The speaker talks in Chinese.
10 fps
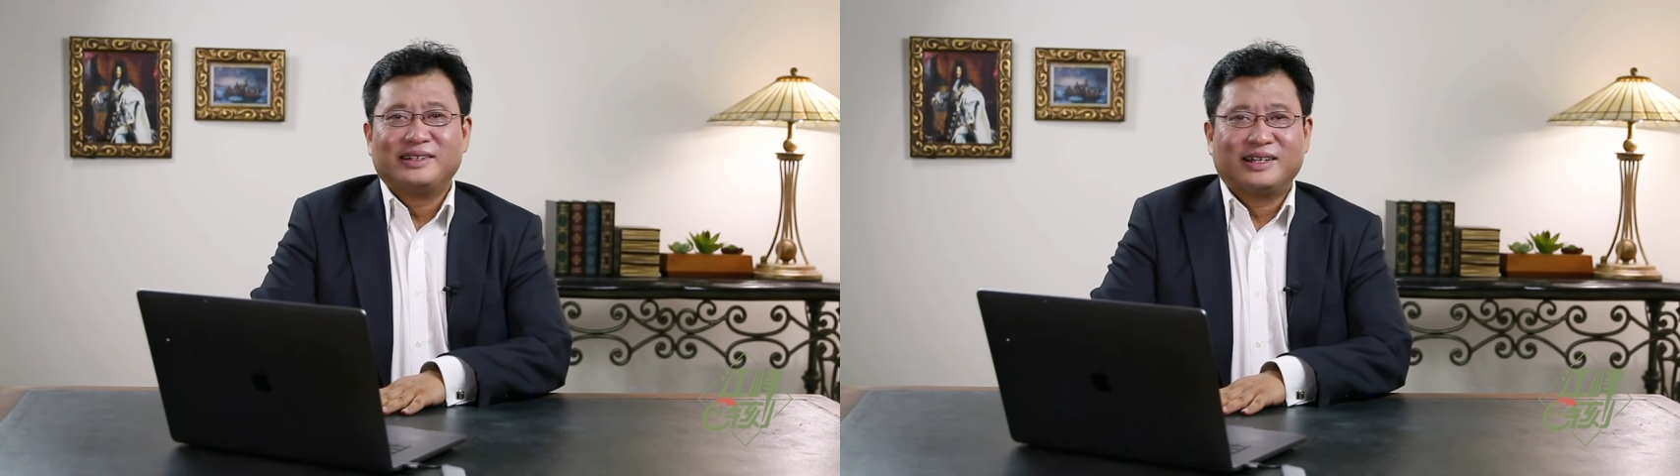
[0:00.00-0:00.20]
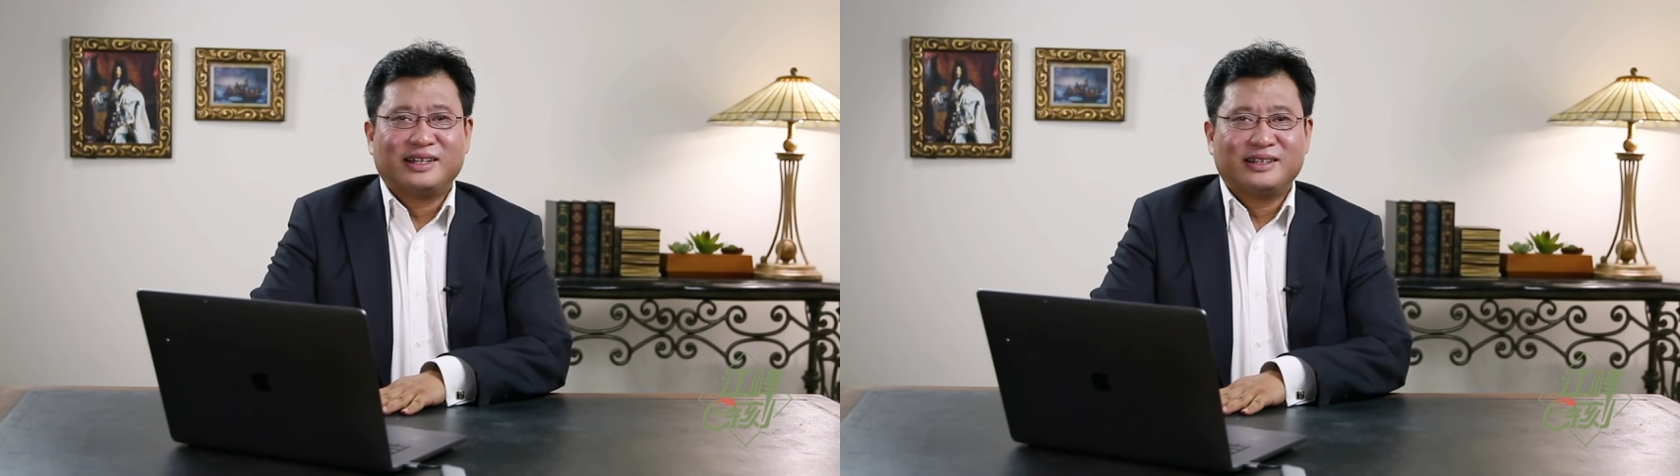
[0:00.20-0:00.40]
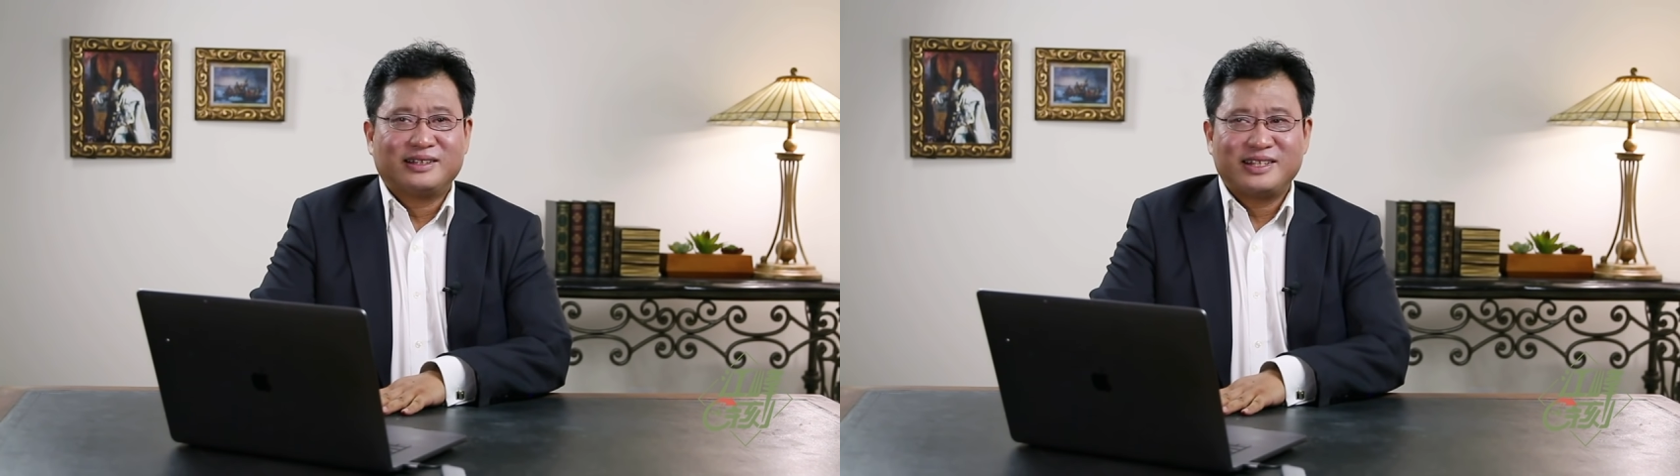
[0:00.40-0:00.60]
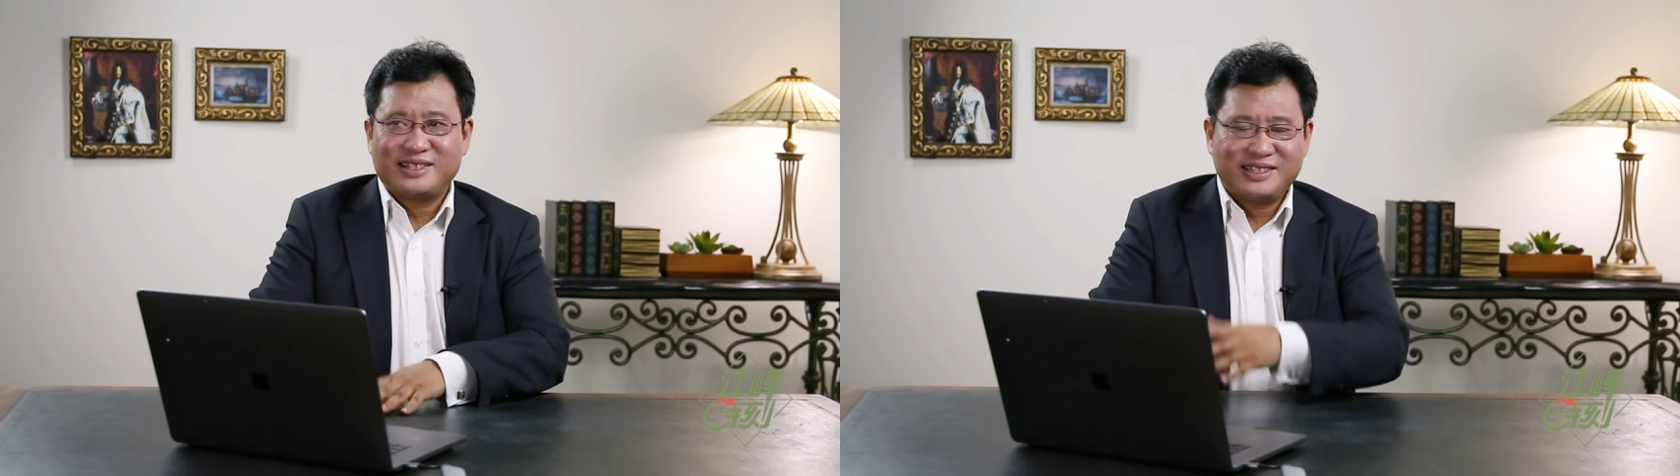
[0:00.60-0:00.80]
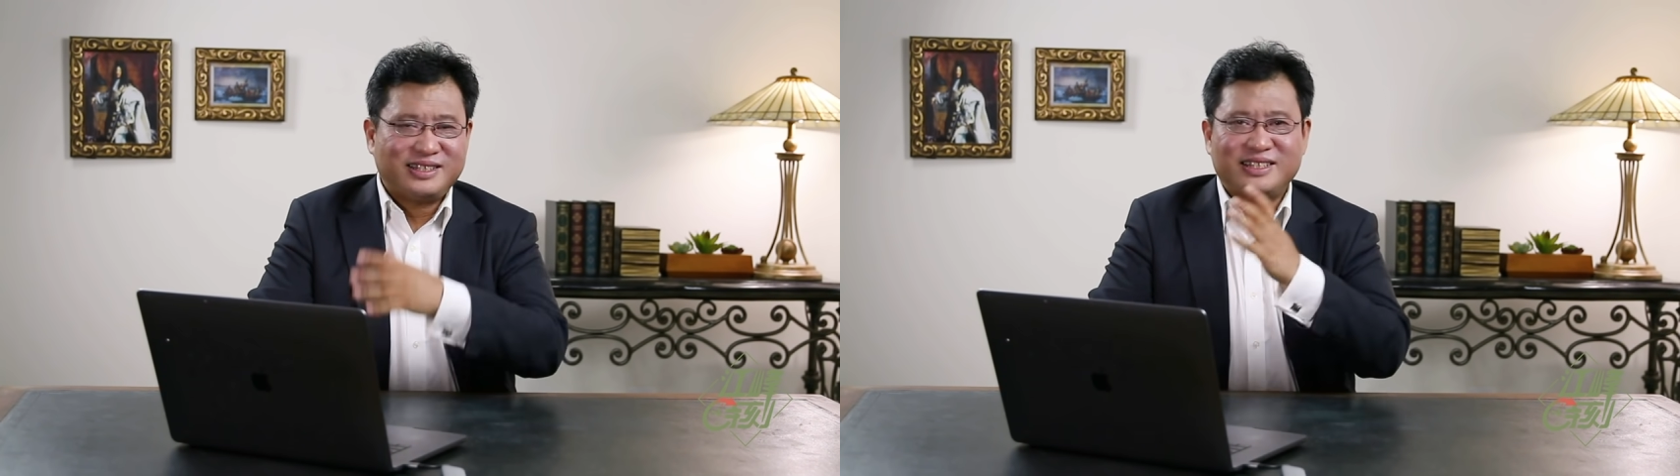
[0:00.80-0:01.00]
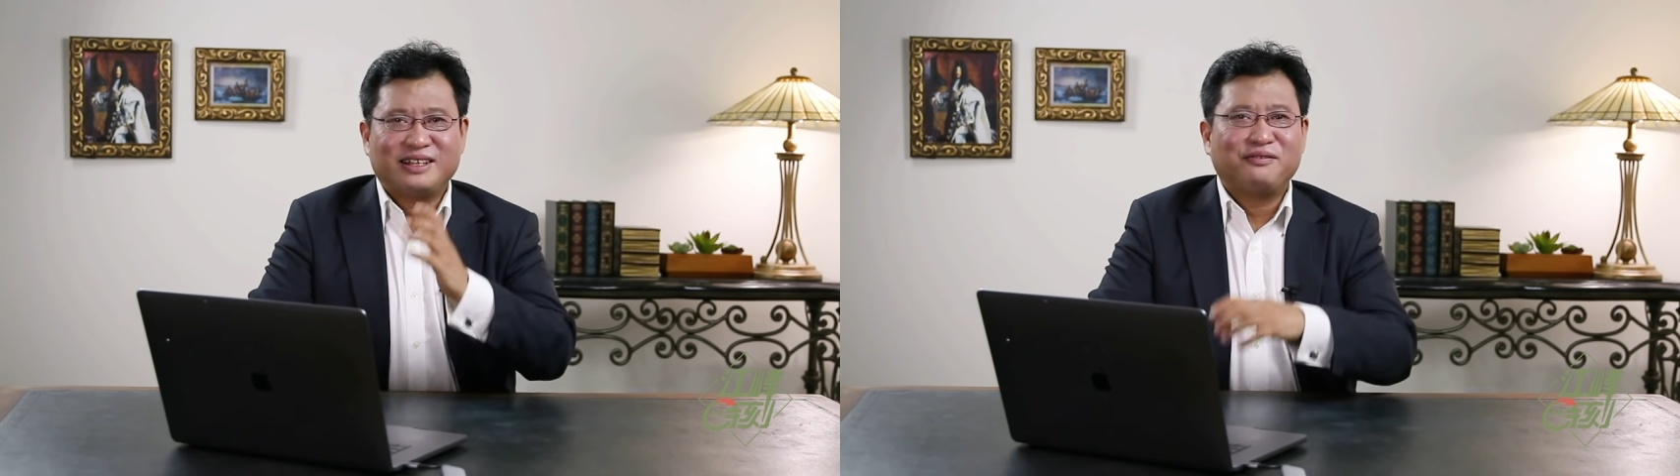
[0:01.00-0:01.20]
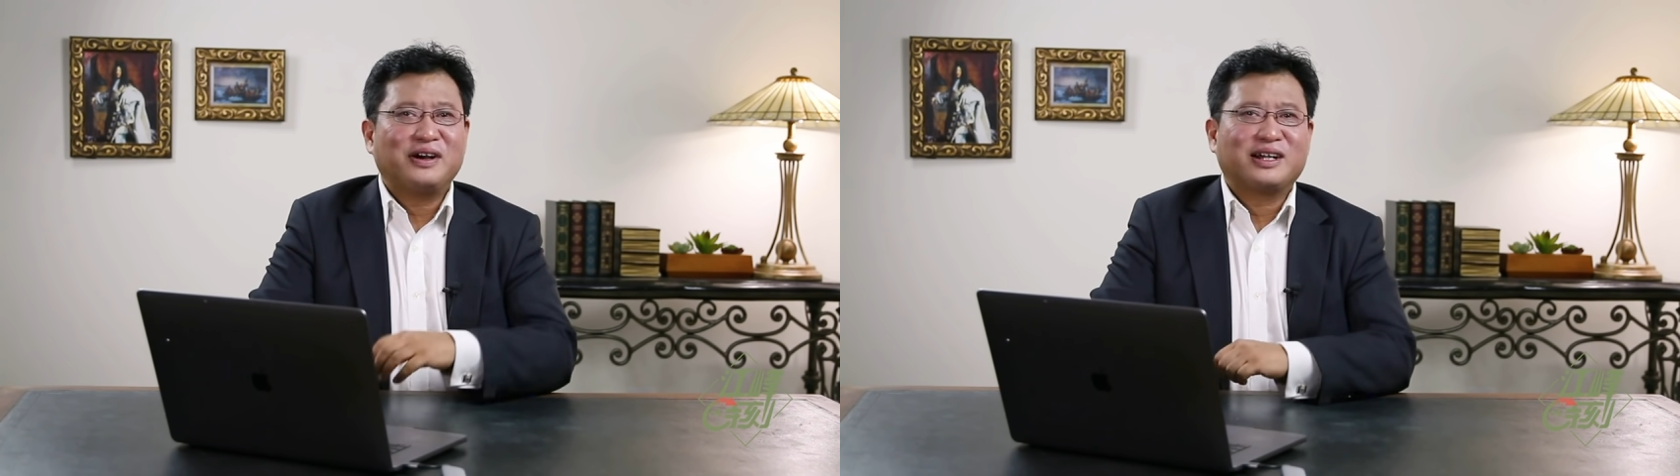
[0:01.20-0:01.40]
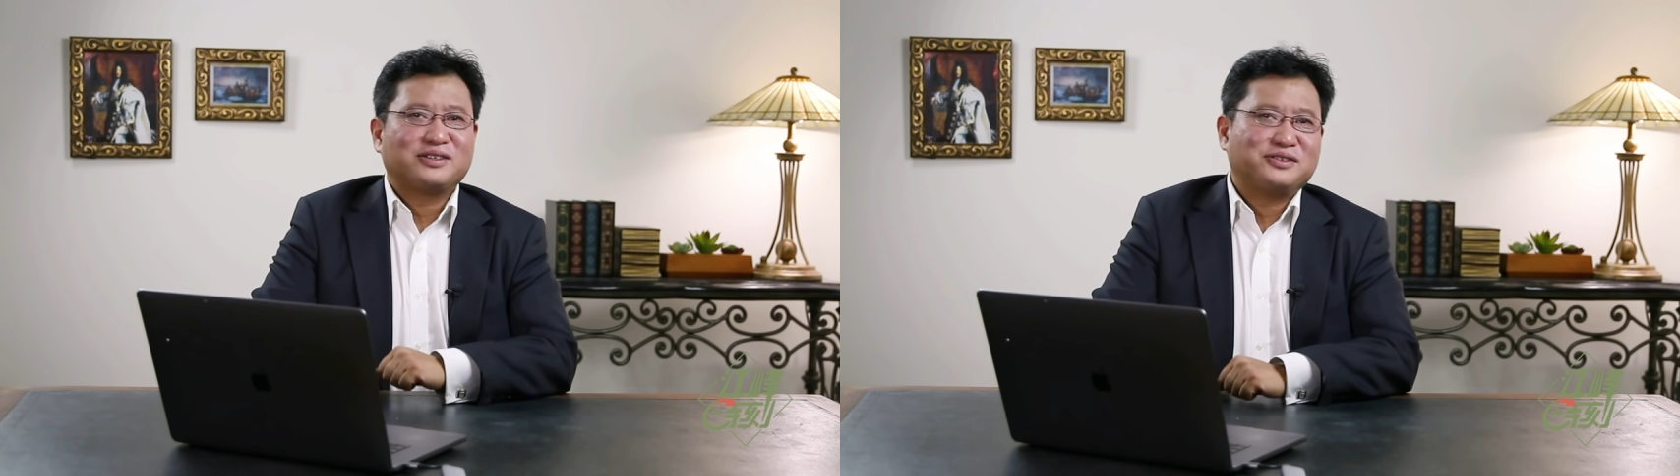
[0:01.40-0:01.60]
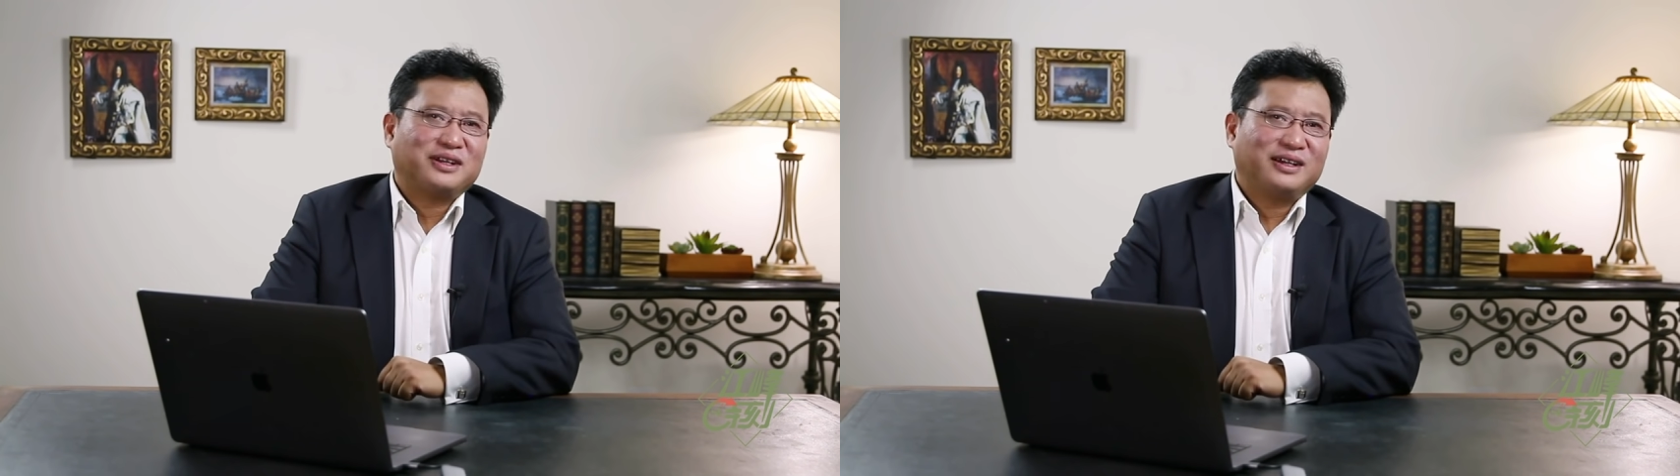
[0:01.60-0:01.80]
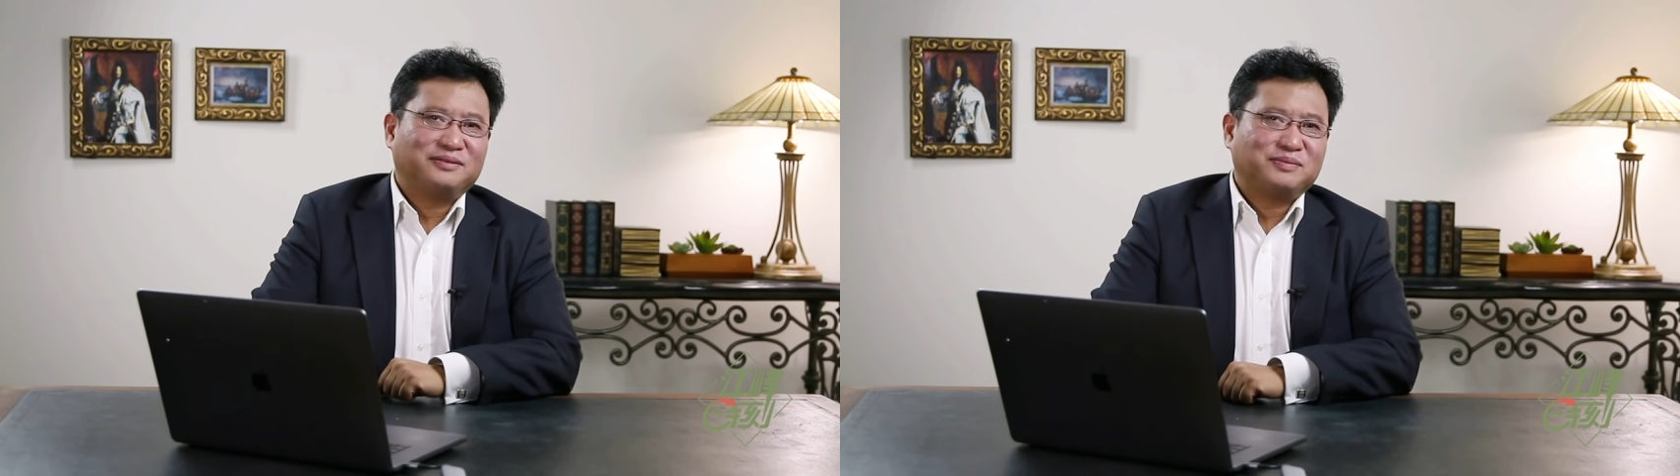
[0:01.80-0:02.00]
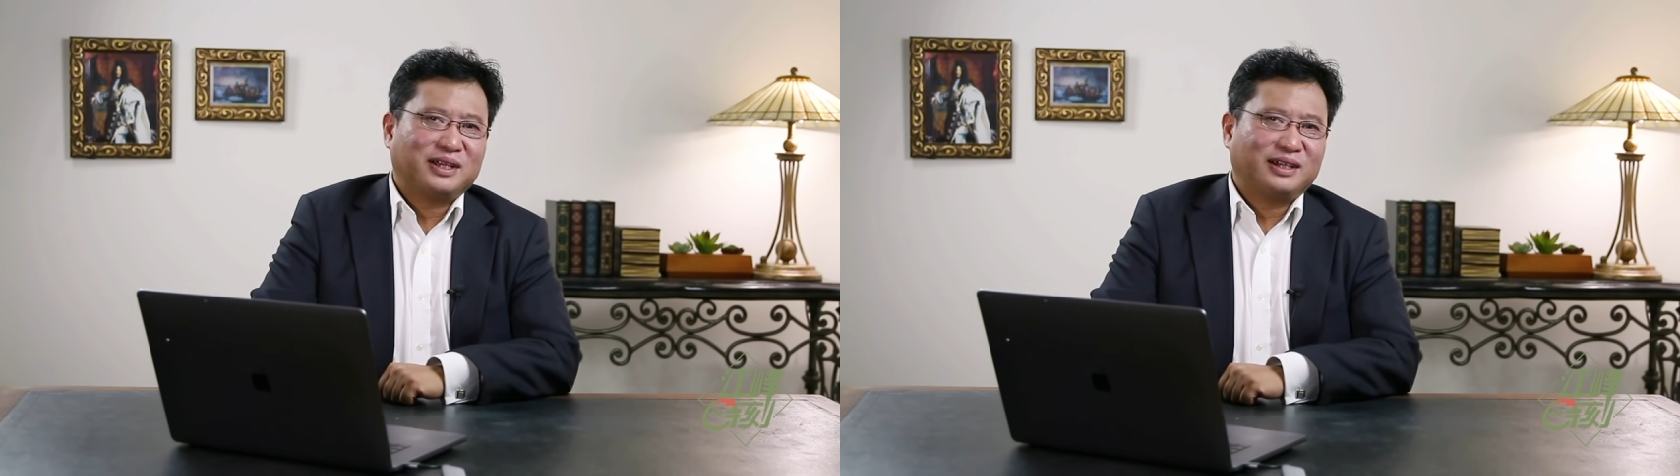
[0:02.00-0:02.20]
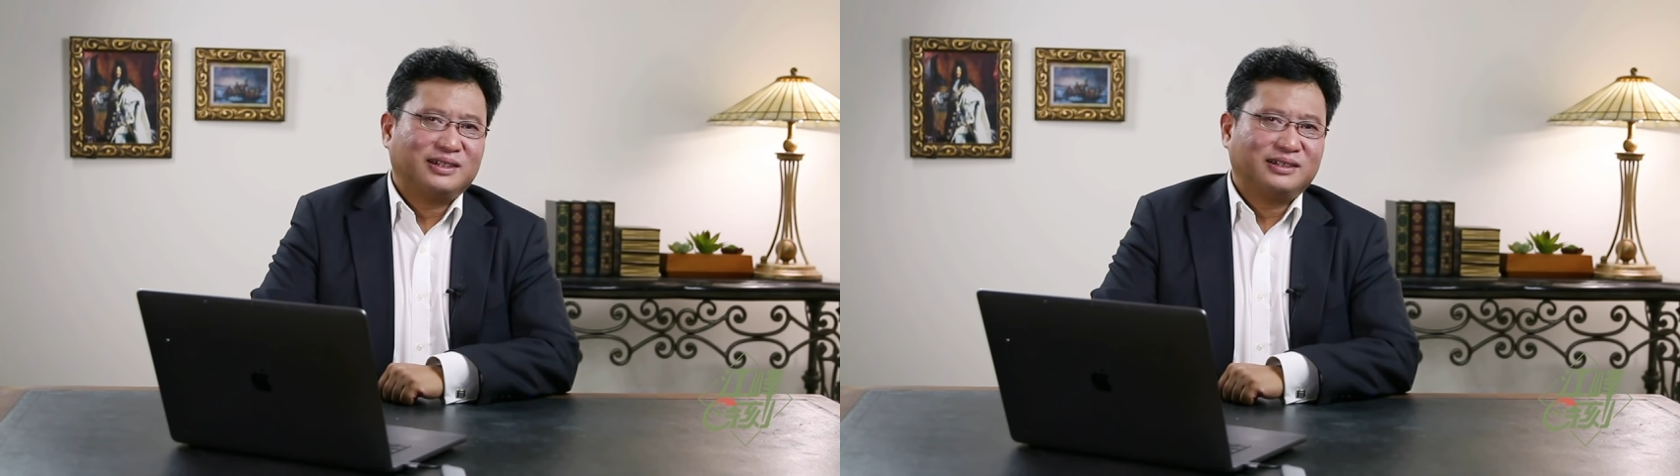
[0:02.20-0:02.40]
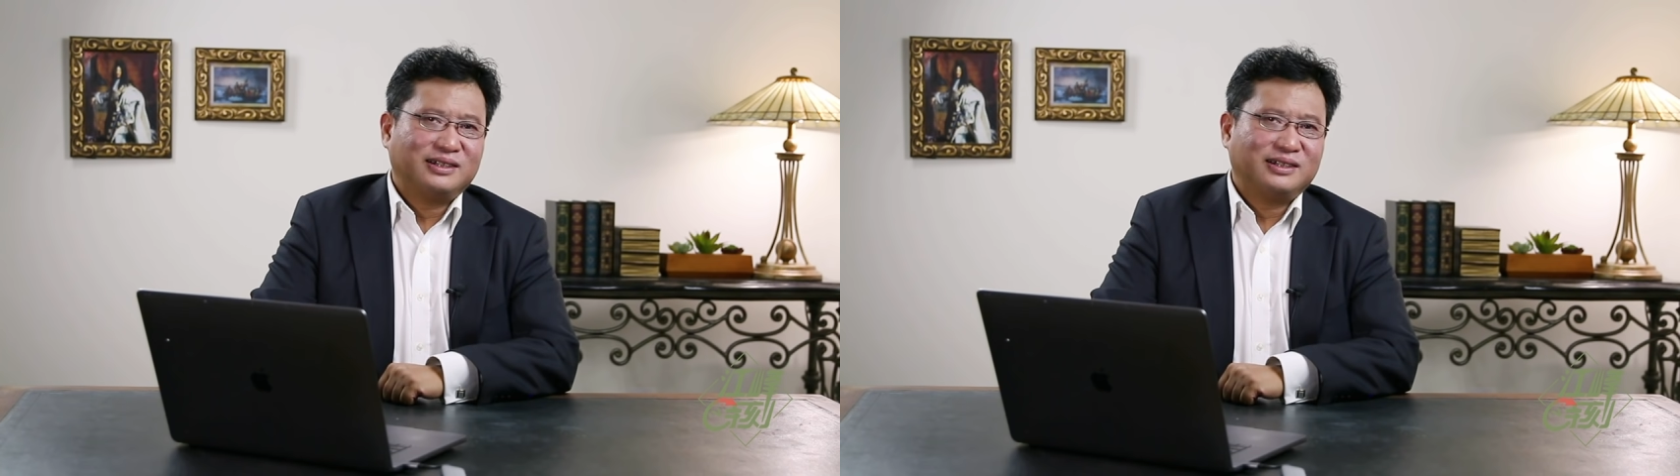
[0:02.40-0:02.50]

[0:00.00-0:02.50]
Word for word: 呃，第四集已经放上去了啊。